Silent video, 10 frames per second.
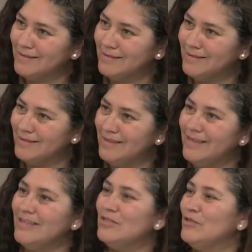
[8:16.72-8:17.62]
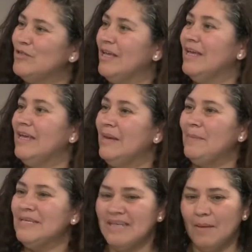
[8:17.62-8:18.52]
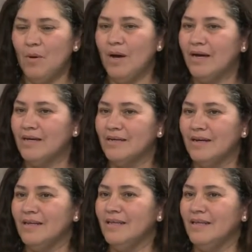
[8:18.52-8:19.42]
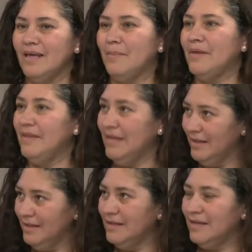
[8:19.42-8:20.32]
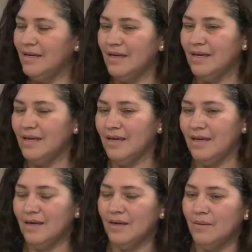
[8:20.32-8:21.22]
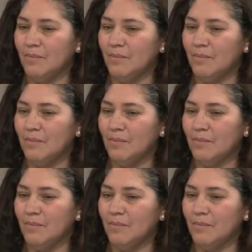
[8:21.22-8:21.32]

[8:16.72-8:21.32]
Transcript: Ah. Entonces empezamos a agarrar y a pedir eh,